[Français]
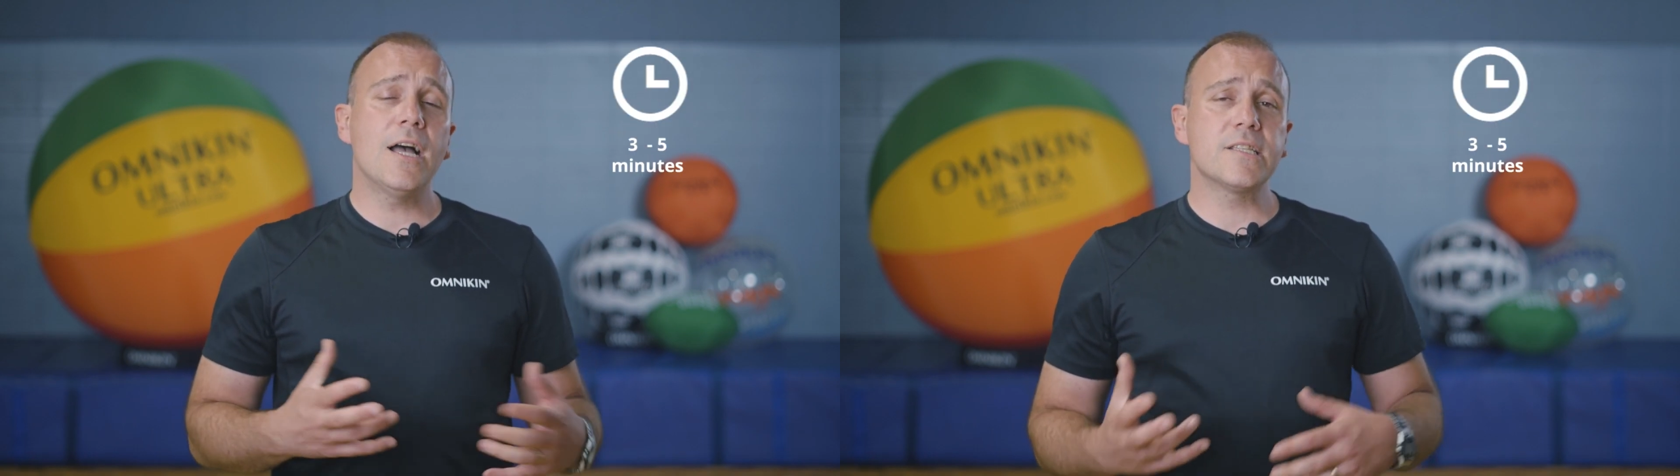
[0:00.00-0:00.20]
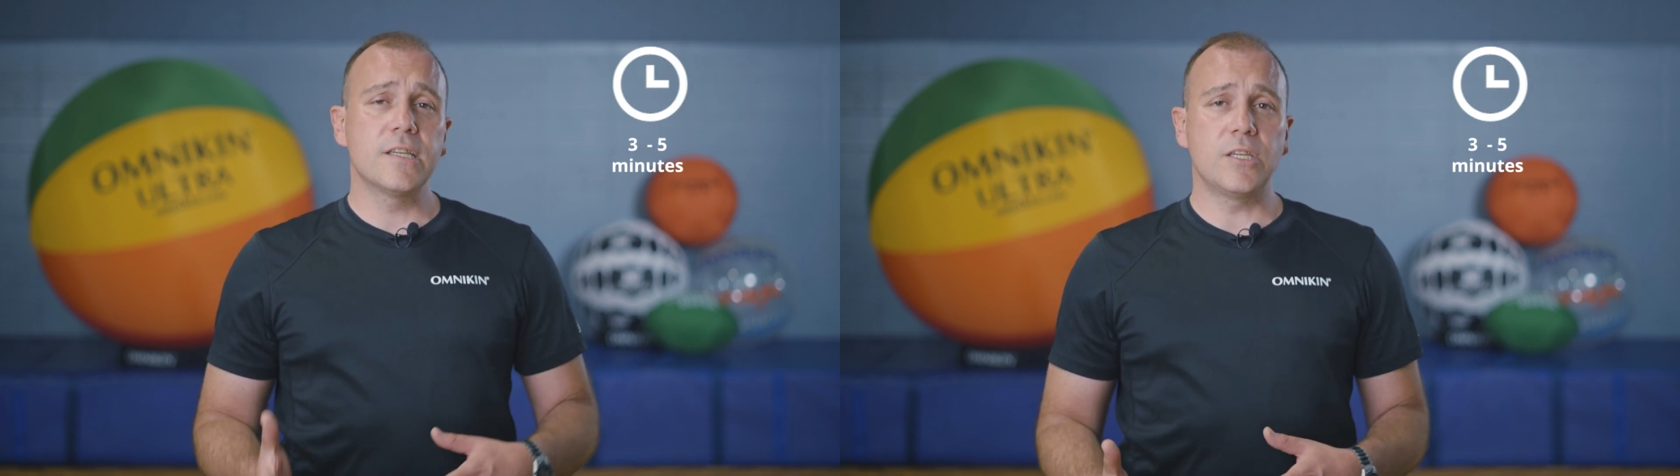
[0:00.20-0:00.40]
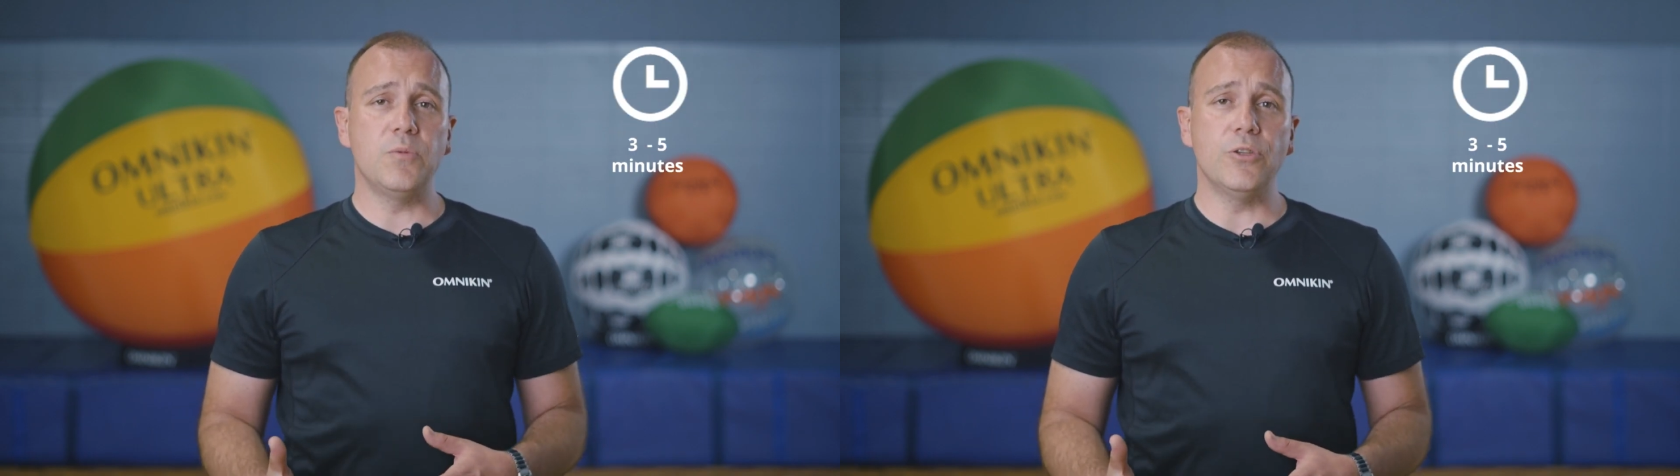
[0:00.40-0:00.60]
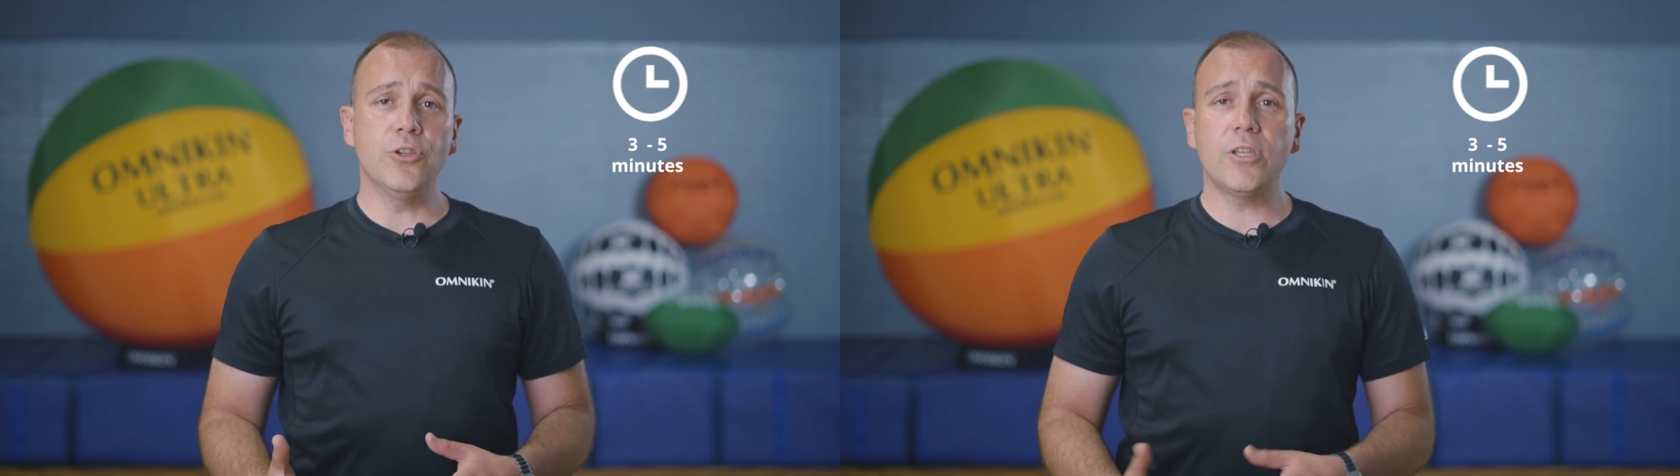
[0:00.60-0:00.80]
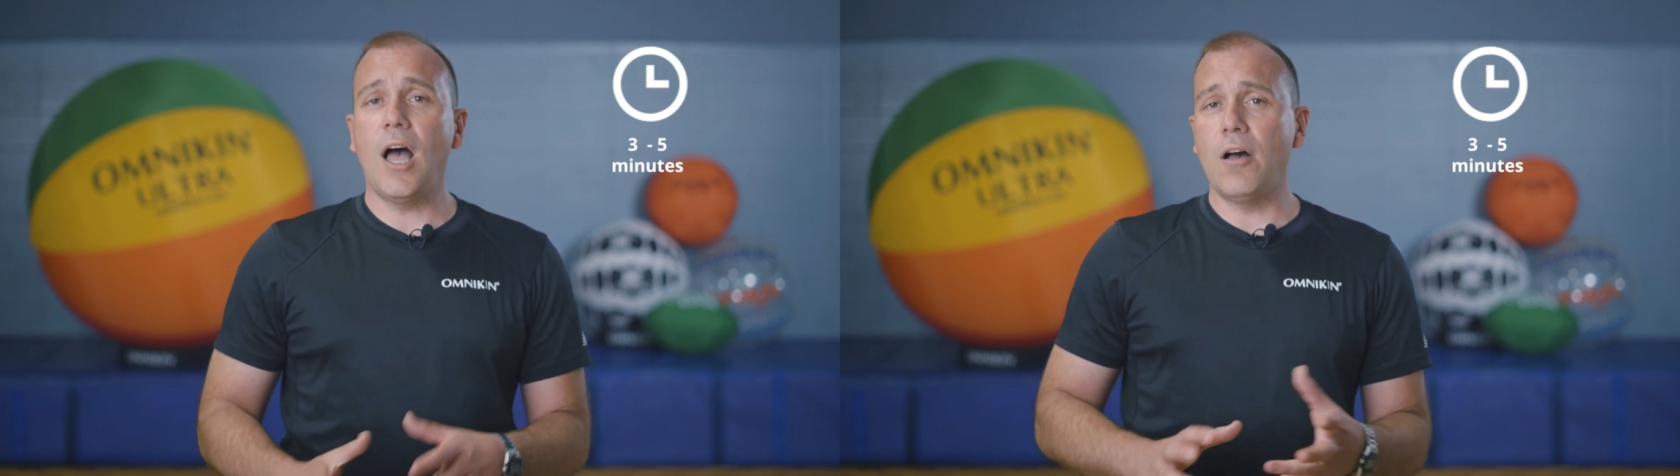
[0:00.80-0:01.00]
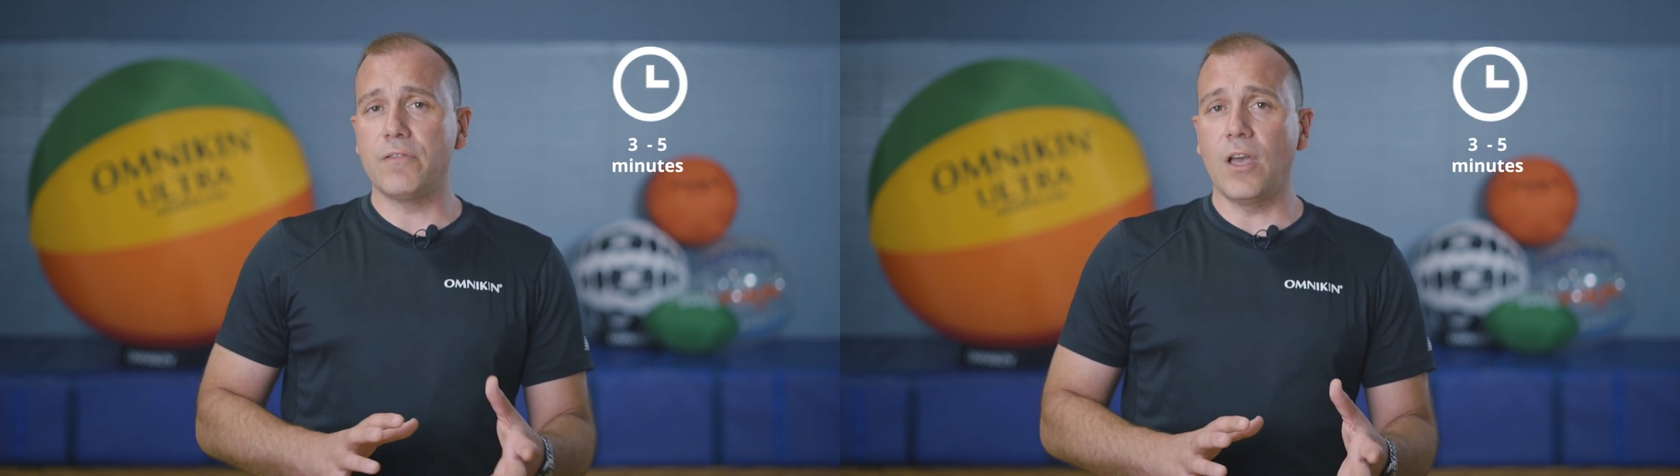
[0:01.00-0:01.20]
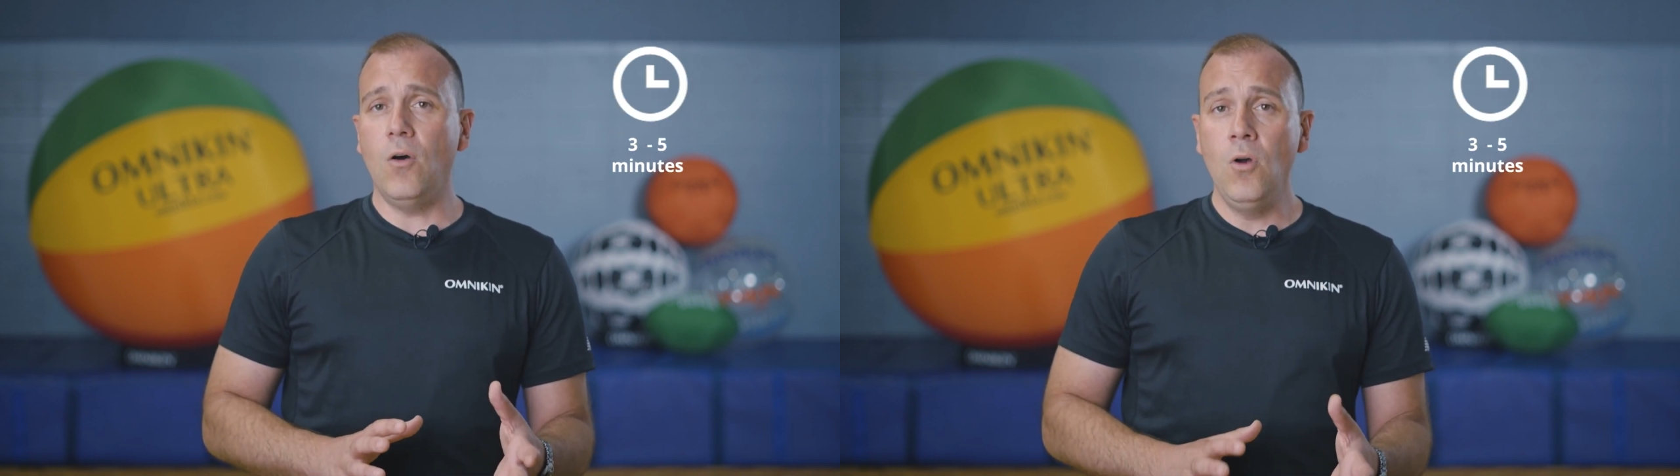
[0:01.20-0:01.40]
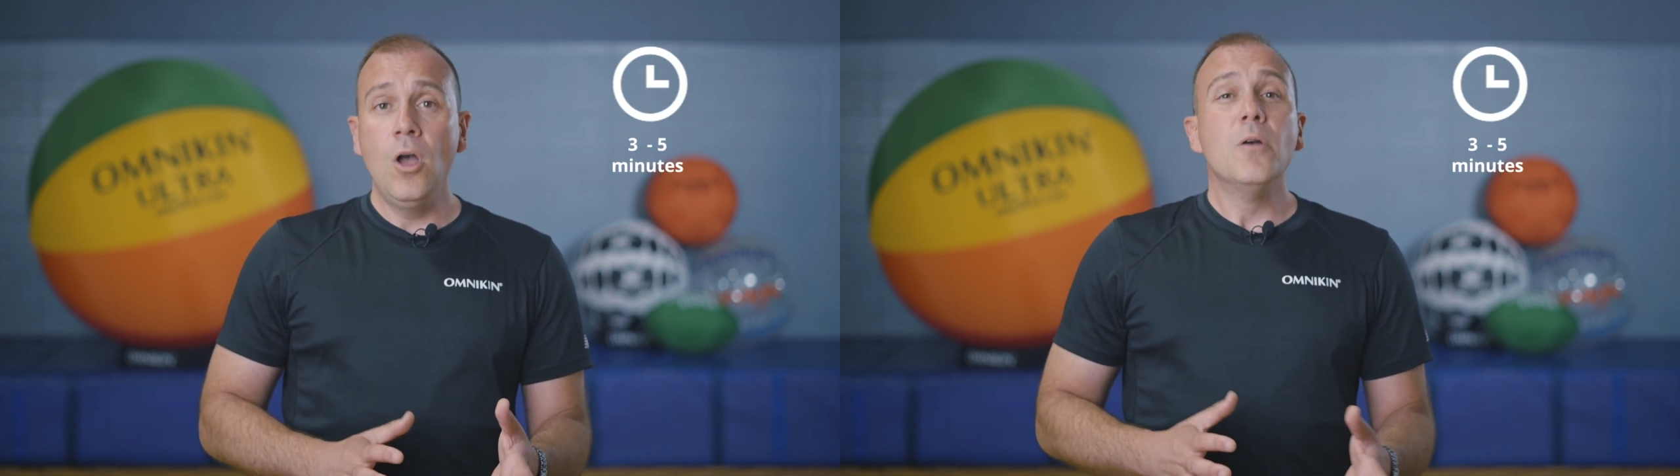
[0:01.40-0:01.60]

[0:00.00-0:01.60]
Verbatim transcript: 5 minutes environ,